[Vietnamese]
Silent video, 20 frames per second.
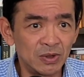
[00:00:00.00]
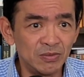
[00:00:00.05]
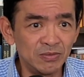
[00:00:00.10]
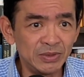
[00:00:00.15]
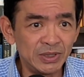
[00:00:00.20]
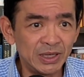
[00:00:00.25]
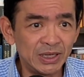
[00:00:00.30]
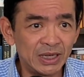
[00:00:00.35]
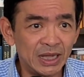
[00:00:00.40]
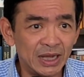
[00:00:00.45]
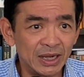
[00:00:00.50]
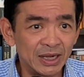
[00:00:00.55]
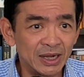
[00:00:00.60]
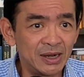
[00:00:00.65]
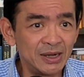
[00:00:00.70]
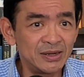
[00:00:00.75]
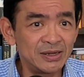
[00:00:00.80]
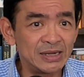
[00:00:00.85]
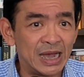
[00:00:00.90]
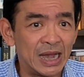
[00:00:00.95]
cũng như là
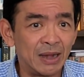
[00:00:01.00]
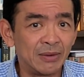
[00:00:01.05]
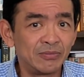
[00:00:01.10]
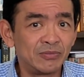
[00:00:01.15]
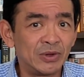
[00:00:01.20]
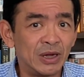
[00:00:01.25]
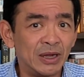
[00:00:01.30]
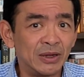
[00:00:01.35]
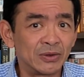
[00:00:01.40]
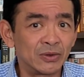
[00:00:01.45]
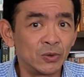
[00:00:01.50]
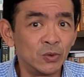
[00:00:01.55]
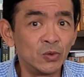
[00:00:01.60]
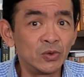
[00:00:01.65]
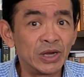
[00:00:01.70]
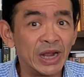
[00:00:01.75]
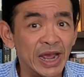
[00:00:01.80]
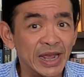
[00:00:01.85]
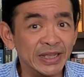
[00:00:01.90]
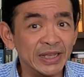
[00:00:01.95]
kết nạp và rủ
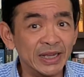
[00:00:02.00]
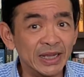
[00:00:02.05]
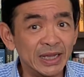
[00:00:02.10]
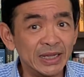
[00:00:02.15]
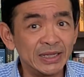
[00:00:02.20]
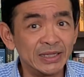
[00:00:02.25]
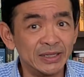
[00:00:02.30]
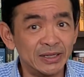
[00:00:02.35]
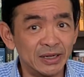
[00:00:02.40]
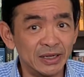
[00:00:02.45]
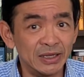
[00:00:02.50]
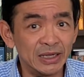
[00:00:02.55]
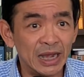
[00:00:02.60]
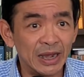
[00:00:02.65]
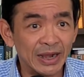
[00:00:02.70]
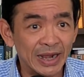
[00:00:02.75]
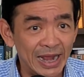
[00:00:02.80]
rê những cái người à,